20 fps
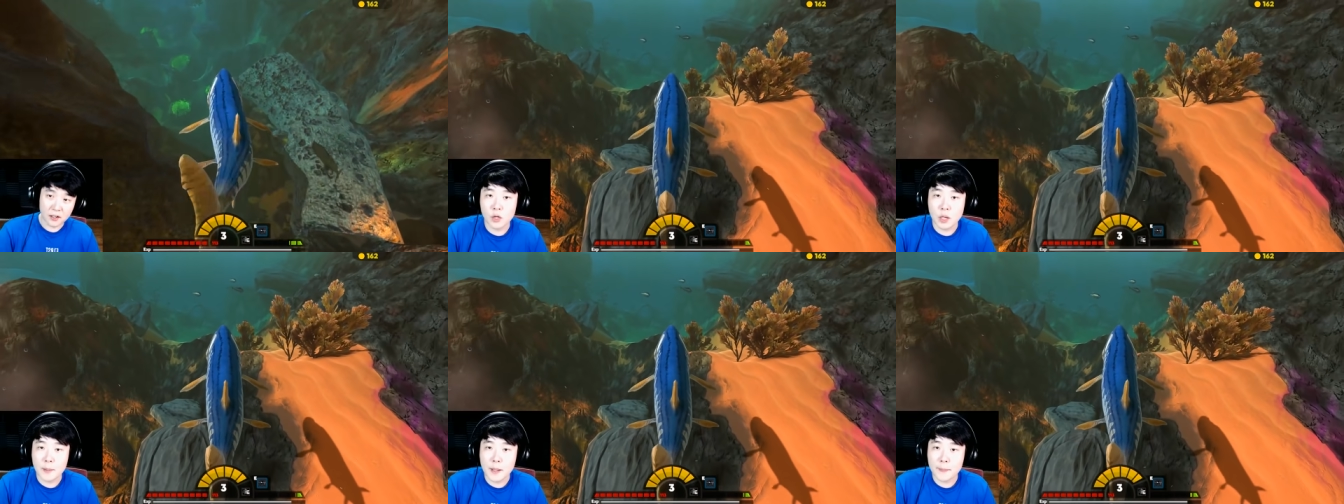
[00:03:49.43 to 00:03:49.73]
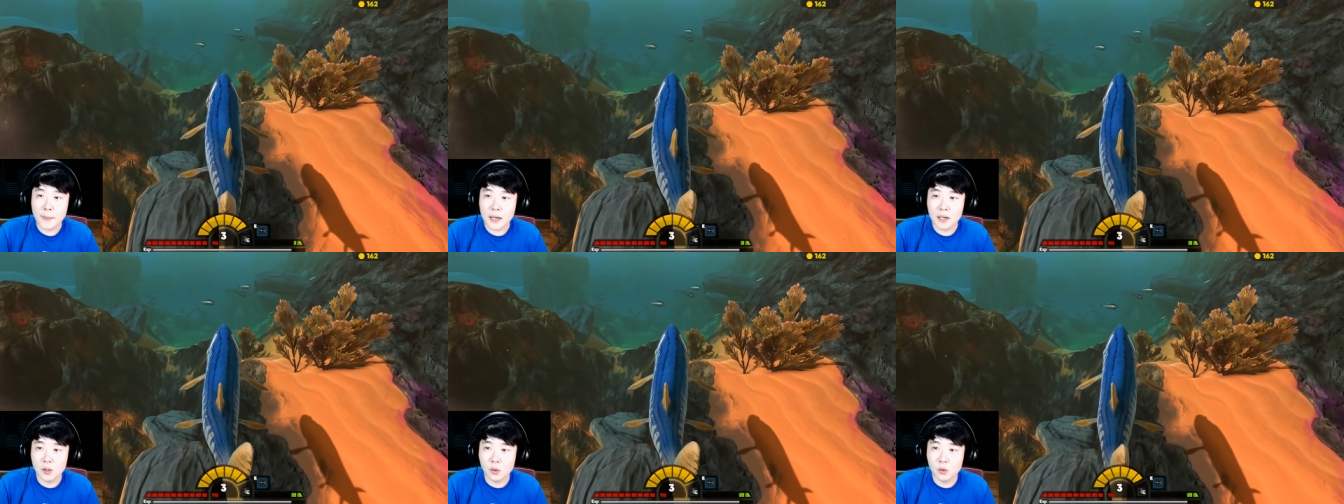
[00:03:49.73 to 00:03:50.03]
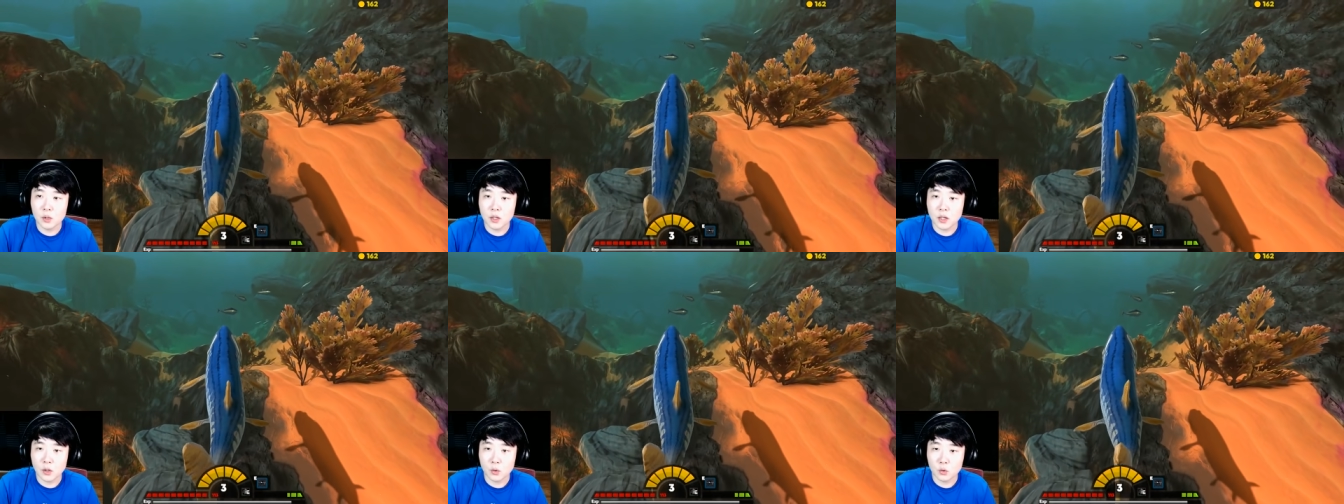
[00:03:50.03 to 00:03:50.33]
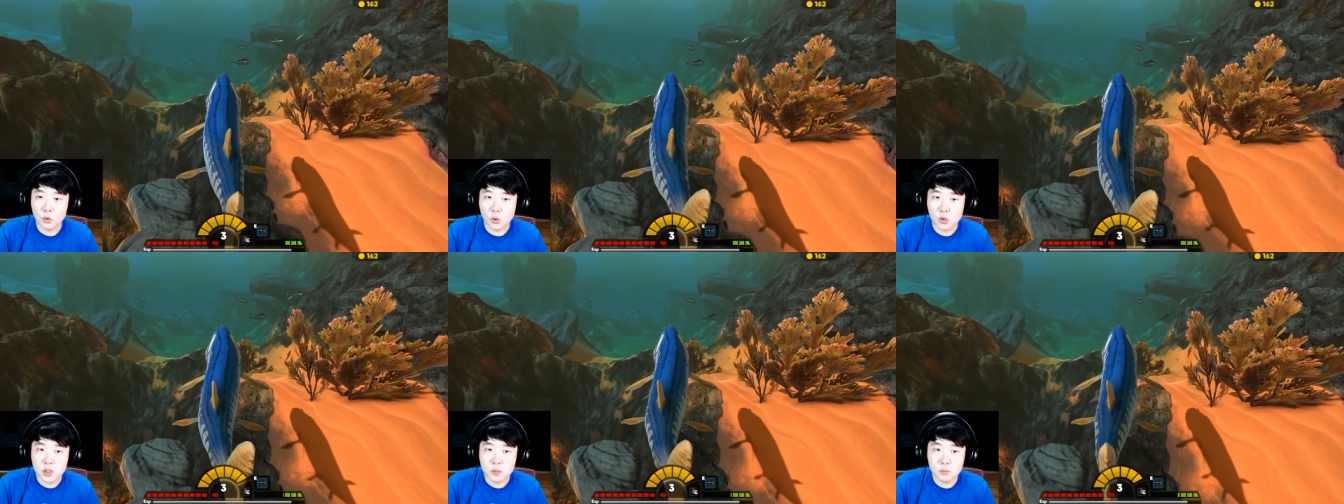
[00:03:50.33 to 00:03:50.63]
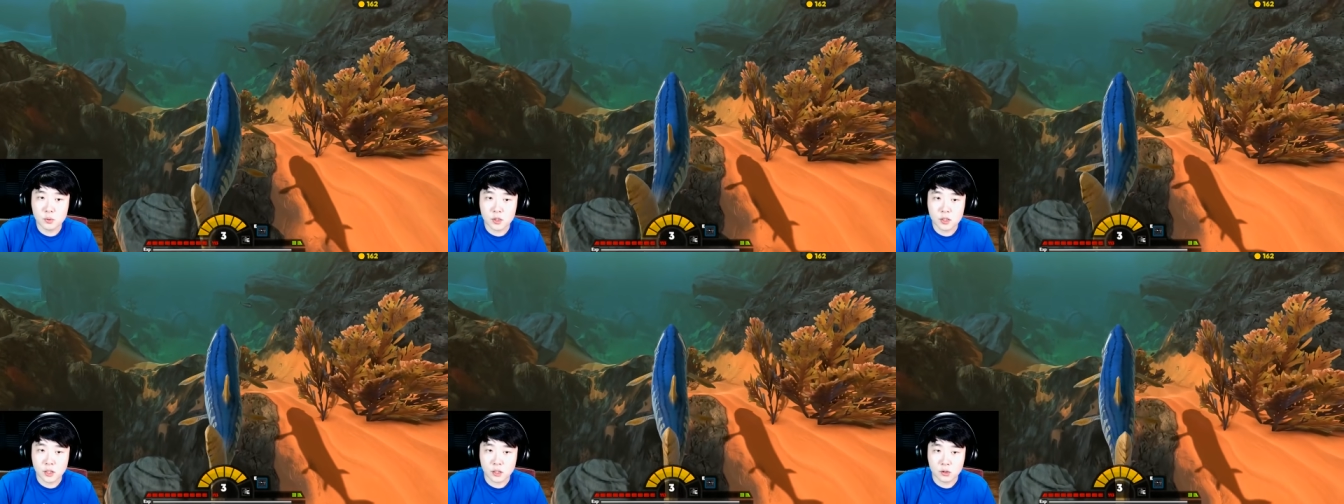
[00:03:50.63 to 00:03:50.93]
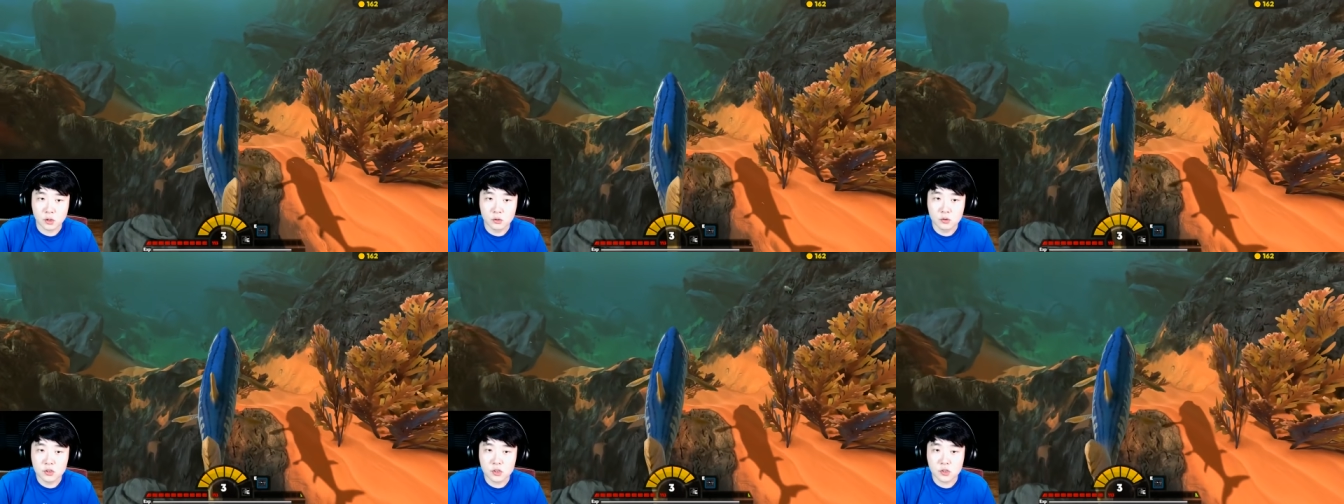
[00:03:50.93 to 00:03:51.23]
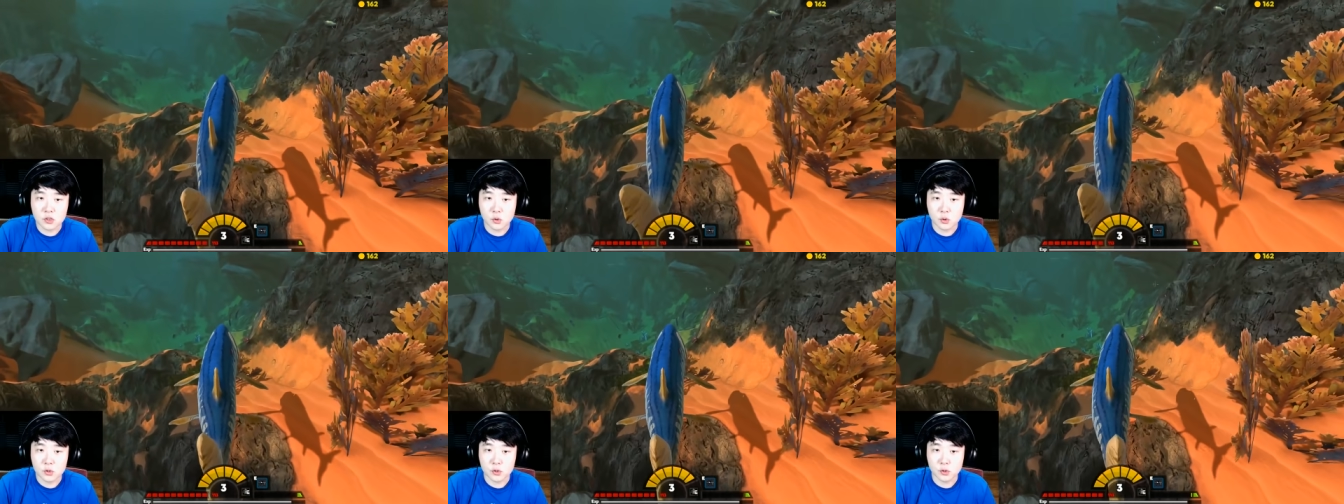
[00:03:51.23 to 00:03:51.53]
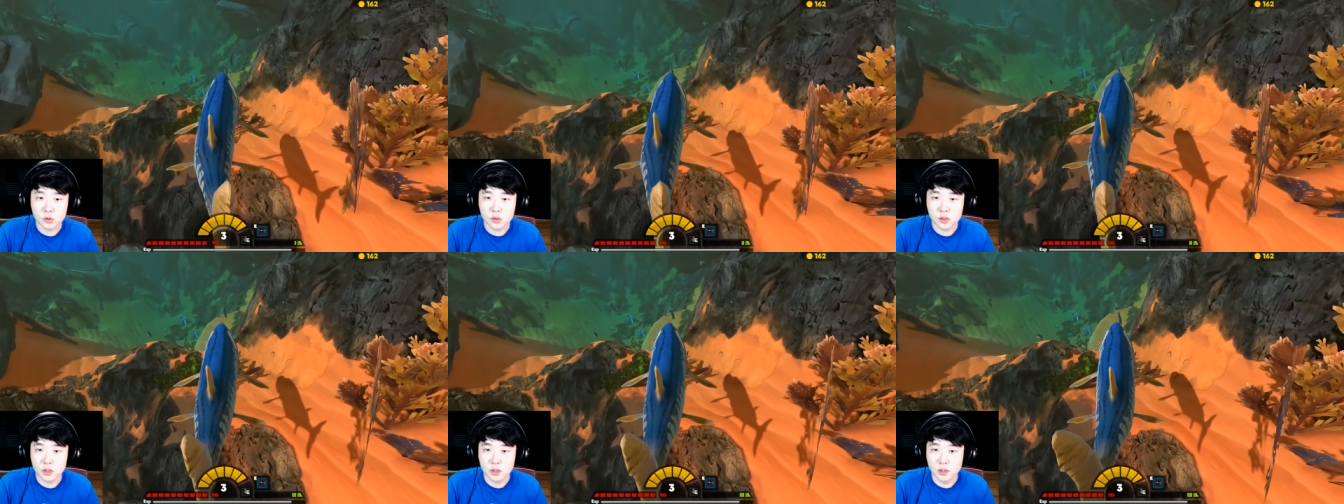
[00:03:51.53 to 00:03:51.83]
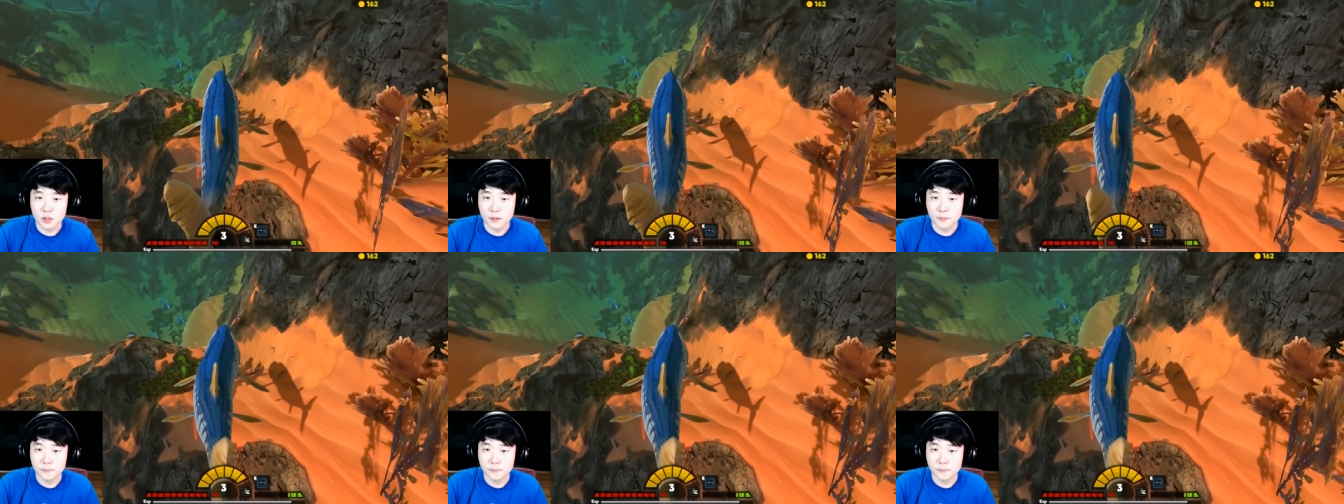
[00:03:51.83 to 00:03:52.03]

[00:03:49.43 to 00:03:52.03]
레벨 빨리 올리려고 욕심부리다가 더 늦어지고 있죠 지금.